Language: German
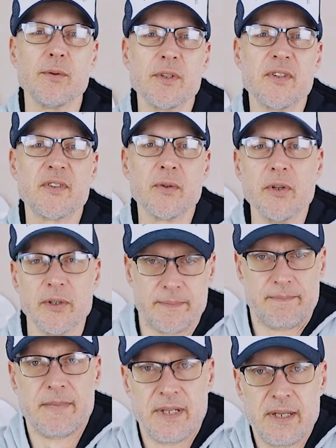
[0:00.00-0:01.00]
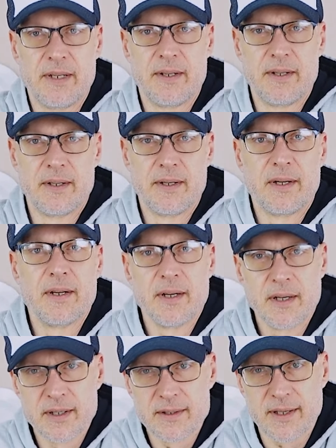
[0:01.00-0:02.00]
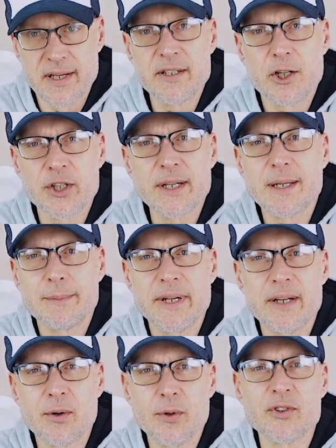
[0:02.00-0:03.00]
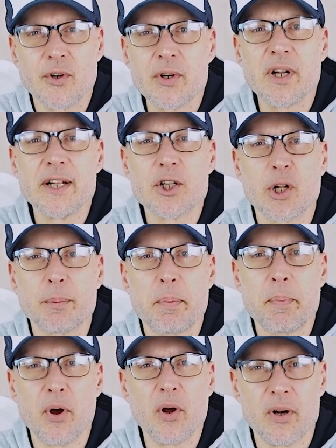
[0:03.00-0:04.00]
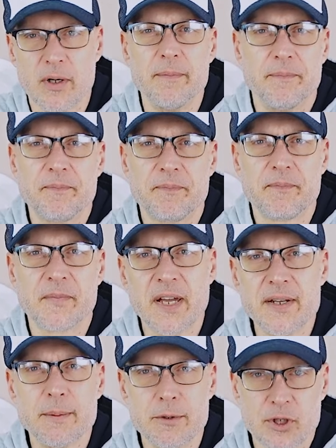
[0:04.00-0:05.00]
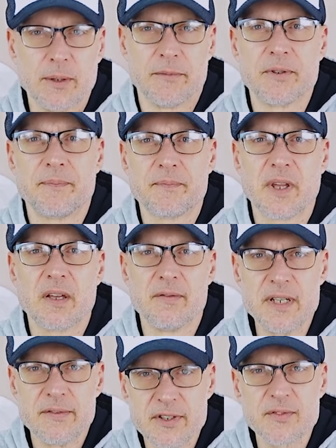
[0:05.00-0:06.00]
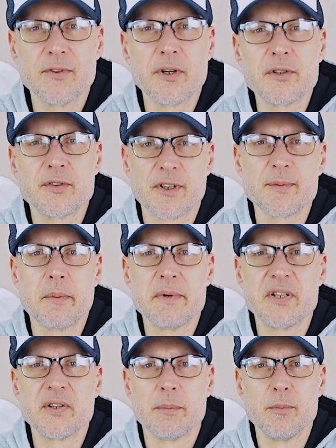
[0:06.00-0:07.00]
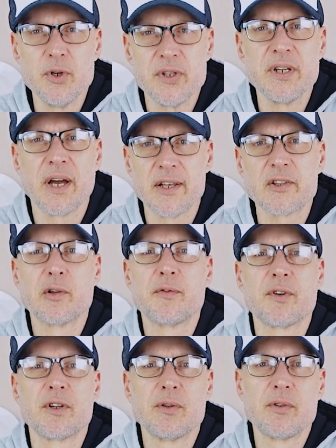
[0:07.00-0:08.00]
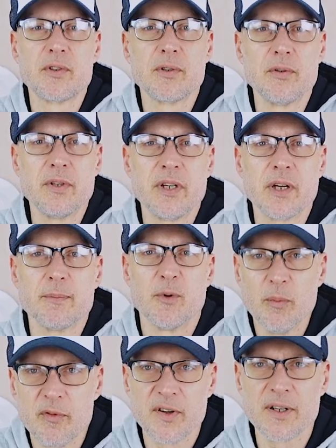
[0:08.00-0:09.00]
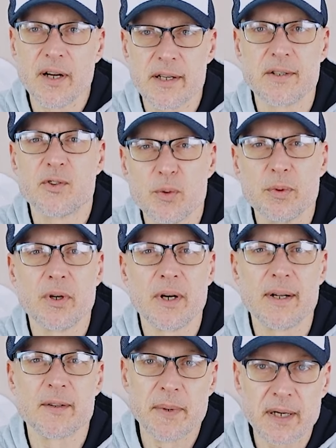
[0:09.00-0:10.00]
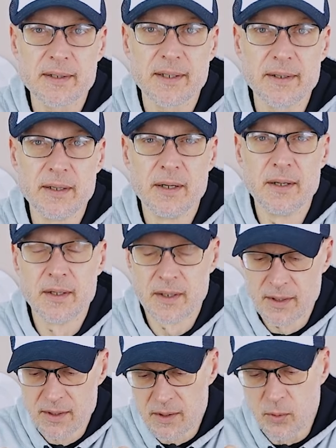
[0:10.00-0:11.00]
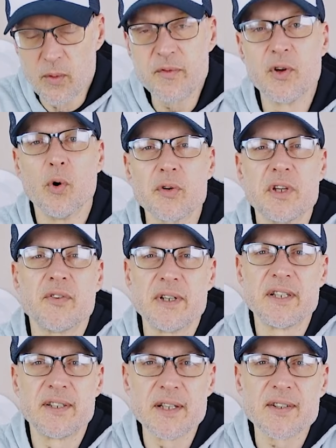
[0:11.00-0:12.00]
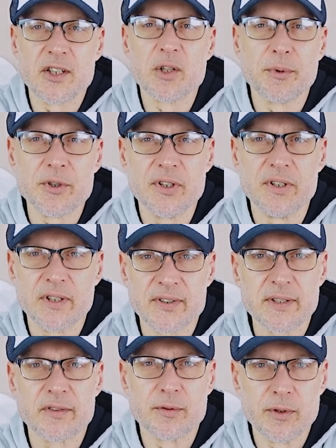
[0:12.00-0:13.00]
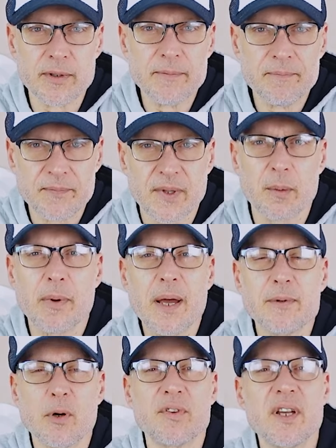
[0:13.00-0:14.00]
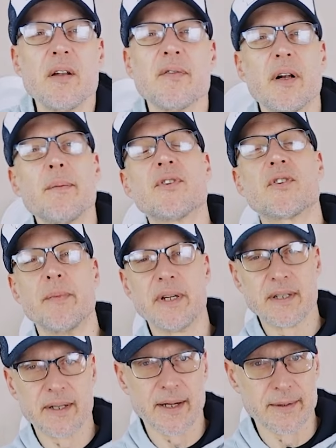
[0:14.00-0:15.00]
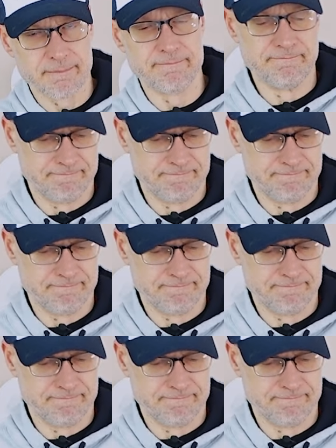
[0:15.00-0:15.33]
und Söhne. Dahinter steckt aber der große Online-Shop Pearl. Kennt ihr bestimmt. Wenn ihr wissen wollt, was man mit dieser Multi-Heißluftfritteuse und ihrem umfangreichen Zubehör alles machen kann und wie hoch die Qualitätsansprüche hier gesetzt wurden, dann bleibt auf jeden Fall bis zum Ende dran.